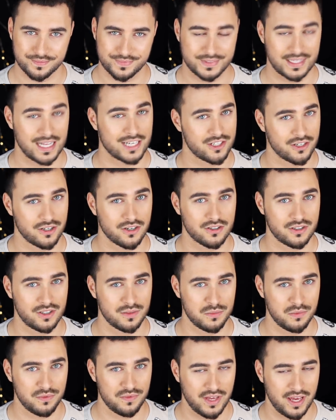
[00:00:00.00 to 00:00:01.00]
Dlaczego o
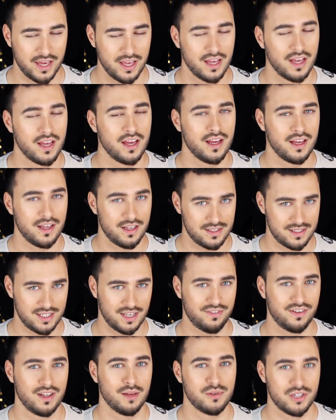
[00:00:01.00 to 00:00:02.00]
tym mówię? za
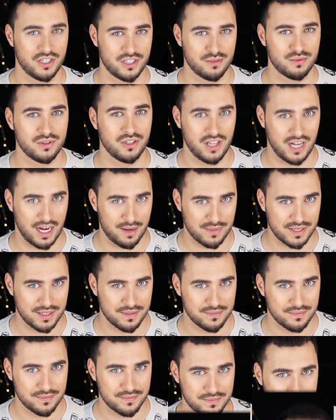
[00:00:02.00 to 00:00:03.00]
chwilę przejdziemy do dramy.
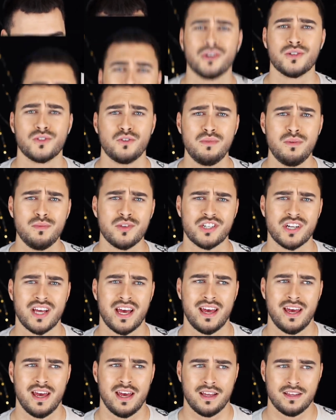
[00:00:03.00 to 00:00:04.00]
Rozumiem,
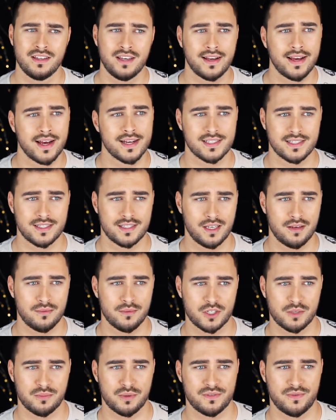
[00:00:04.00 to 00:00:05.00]
że nie każdy sobie
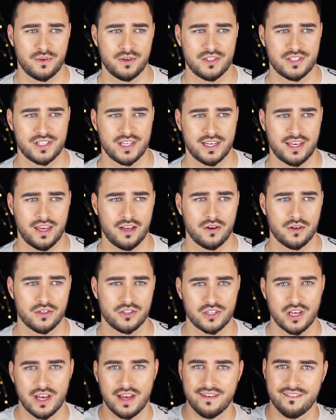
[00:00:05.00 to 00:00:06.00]
może pozwolić na
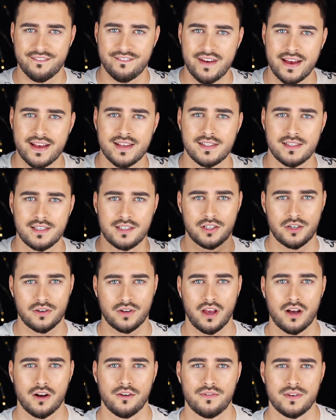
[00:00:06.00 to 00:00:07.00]
jakiegoś fancy,
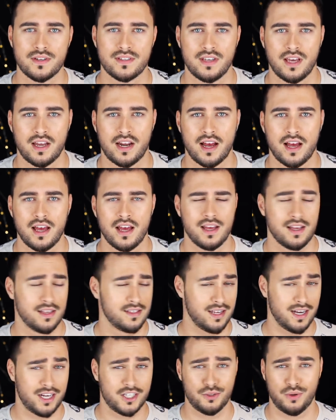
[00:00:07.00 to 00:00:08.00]
drogiego fryzjera,
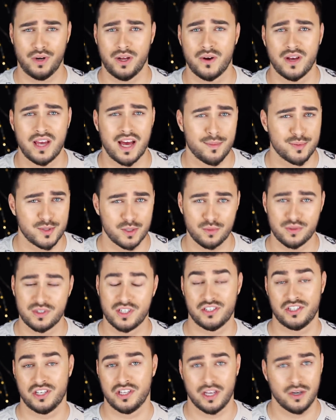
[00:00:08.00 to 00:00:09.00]
za którego ja
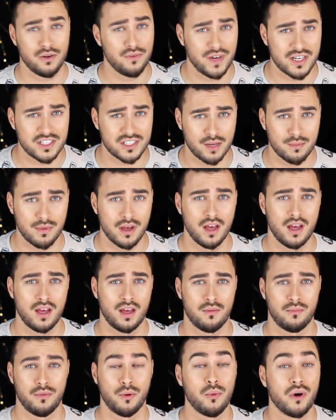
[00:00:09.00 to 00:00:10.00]
absolutnie się nie uważam,
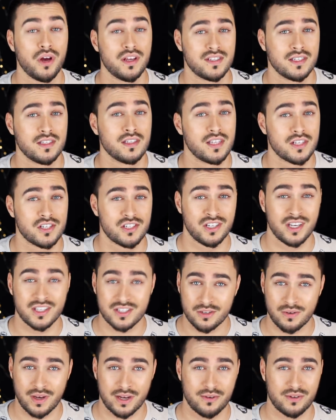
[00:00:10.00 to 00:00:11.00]
bo moje ceny też nie
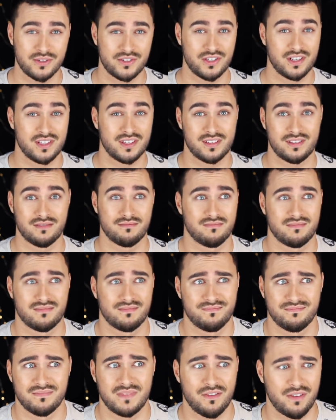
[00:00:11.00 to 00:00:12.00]
są jakoś,
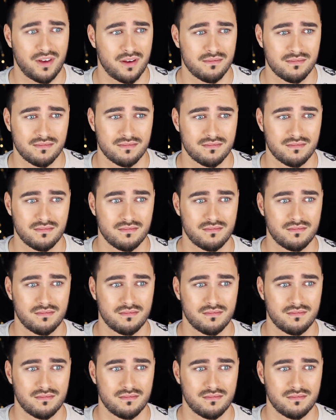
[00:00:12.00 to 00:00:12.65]
nie wiem,